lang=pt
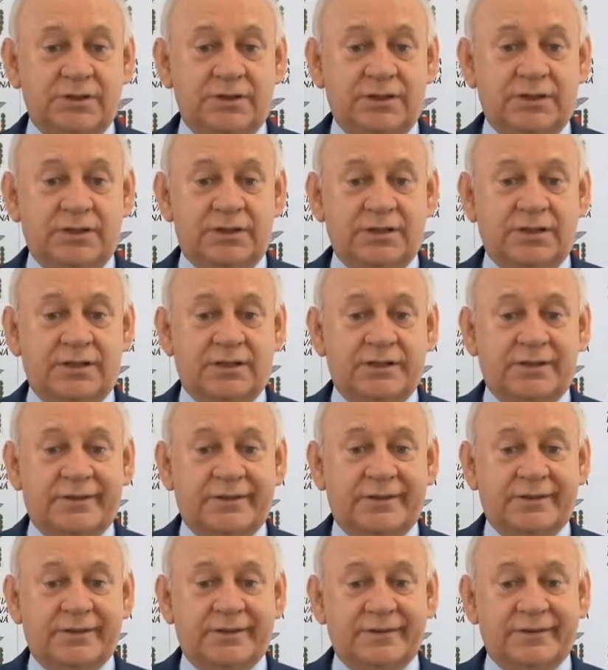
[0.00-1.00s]

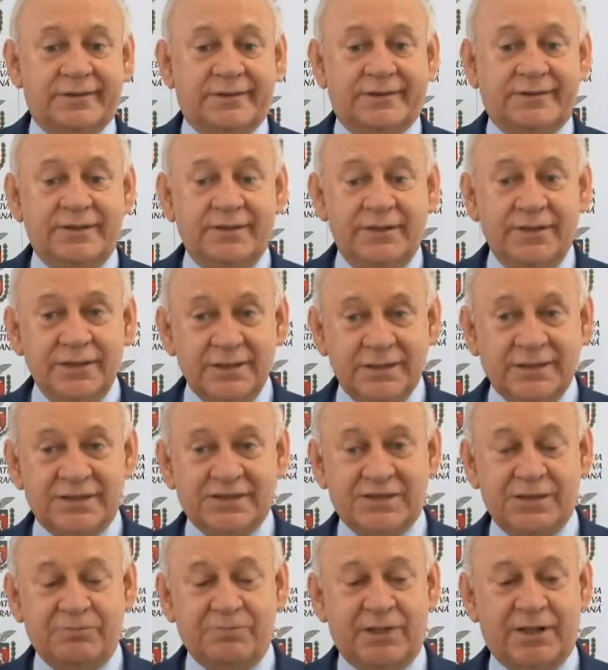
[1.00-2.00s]
eh, que
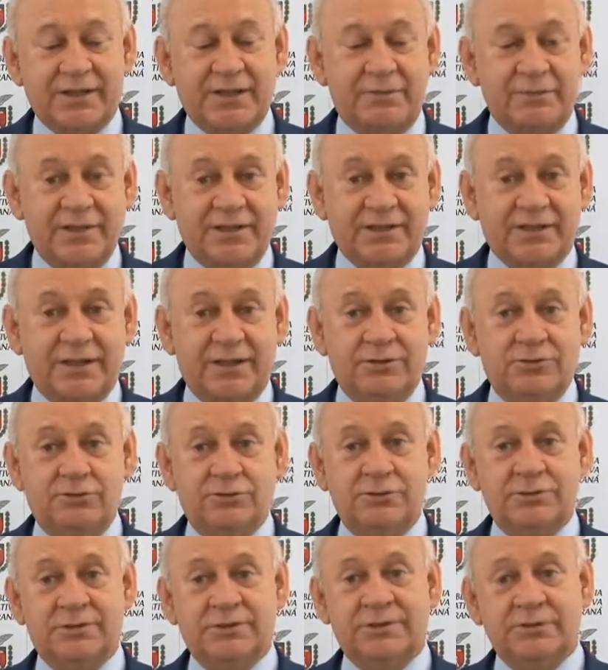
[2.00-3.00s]
antecipadamente
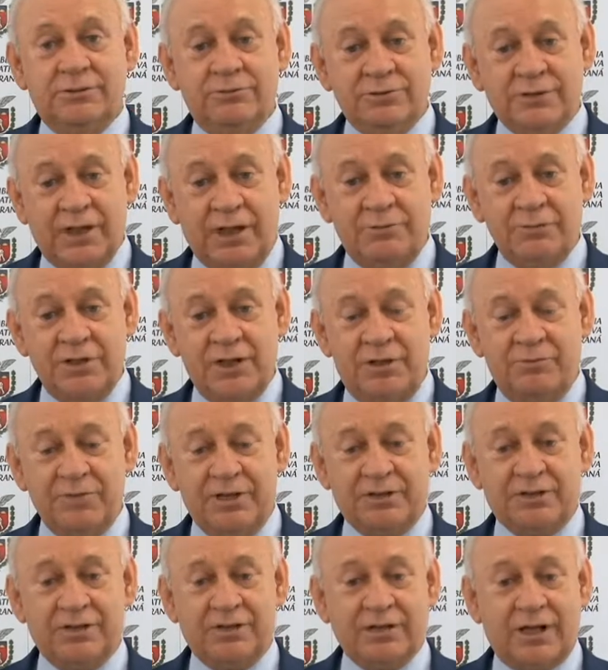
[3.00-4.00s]
ao
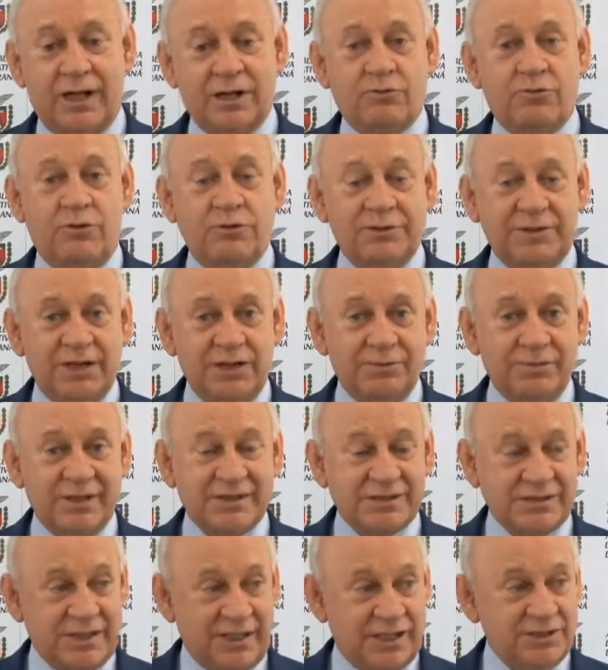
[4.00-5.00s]
encaminhamento a qualquer
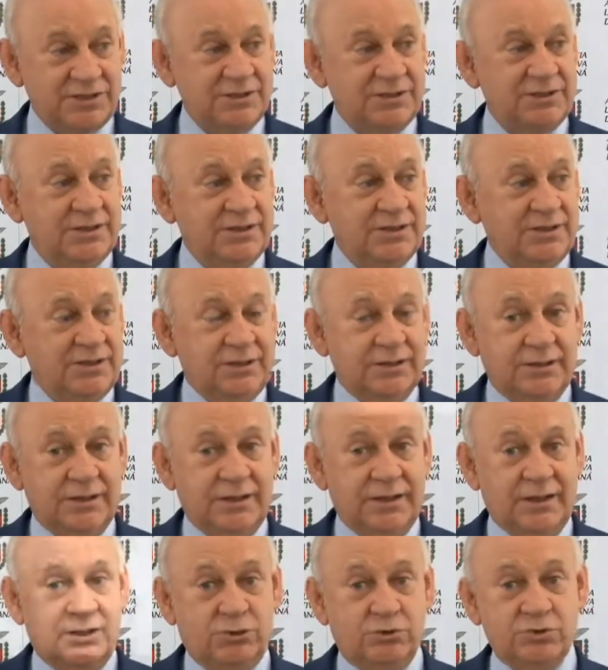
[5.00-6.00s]
mensagem
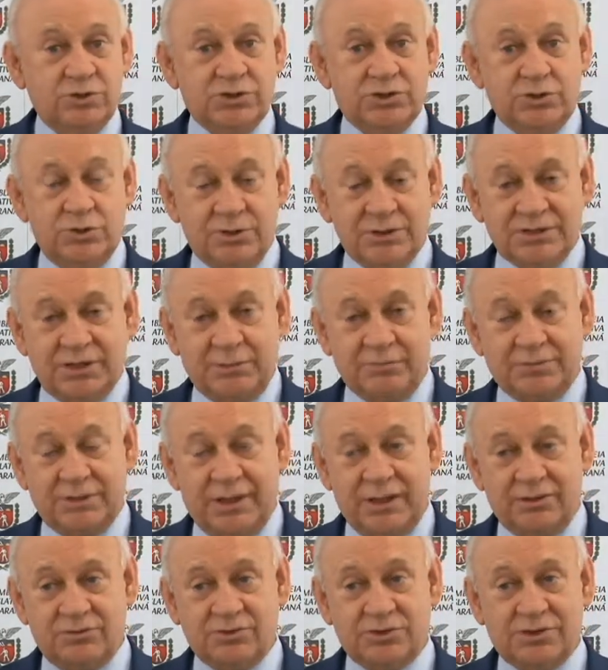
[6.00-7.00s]
né, os senhores
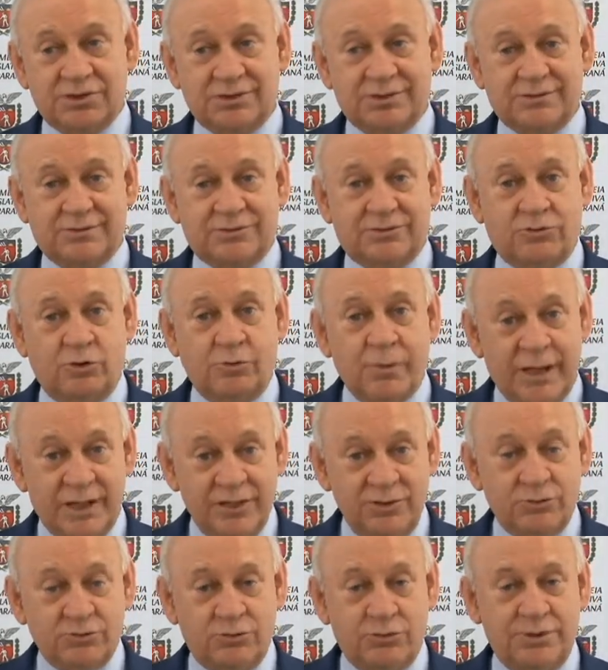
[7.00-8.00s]
deputados
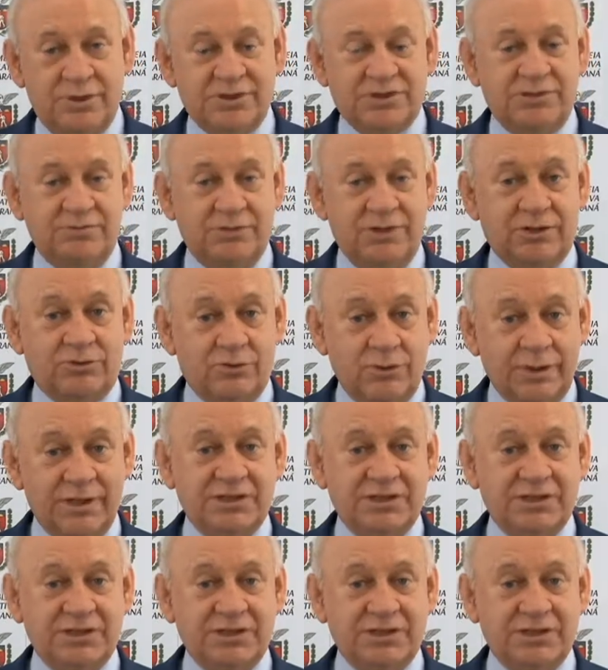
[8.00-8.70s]
tomariam conhecimento.